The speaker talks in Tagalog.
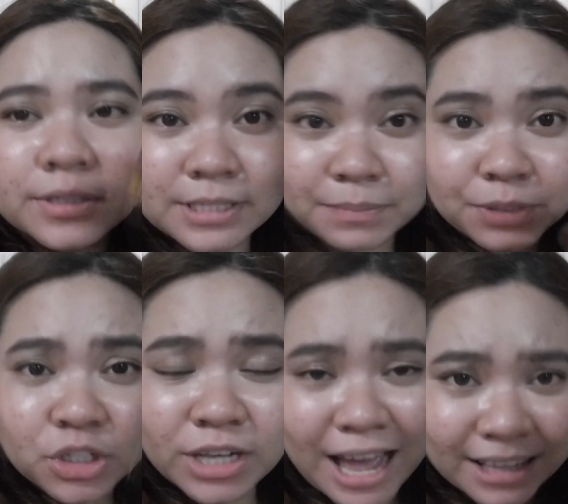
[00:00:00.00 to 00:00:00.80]

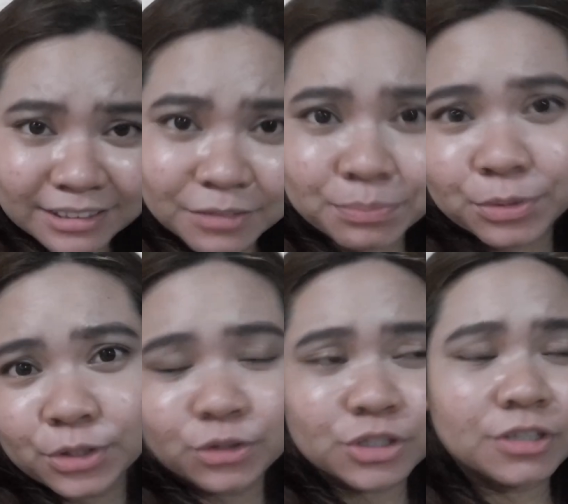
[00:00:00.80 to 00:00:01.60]
isipin nyo lahat ng
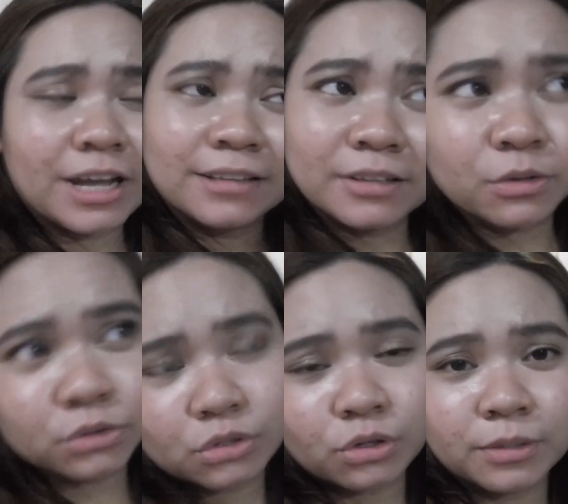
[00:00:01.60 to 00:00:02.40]
pollution, lahat ng
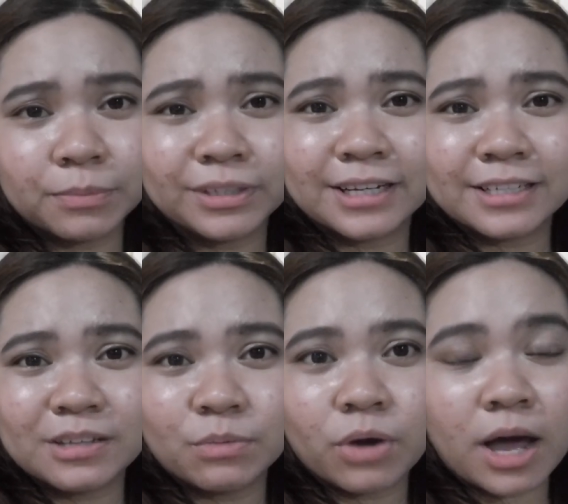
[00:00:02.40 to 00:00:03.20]
usok na punta na
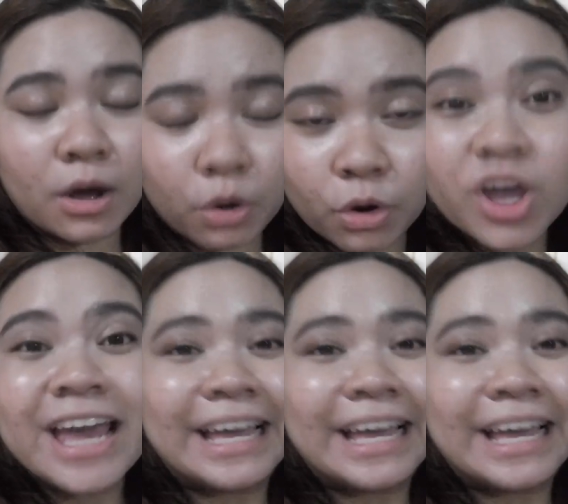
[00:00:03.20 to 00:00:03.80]
sa mukha ko.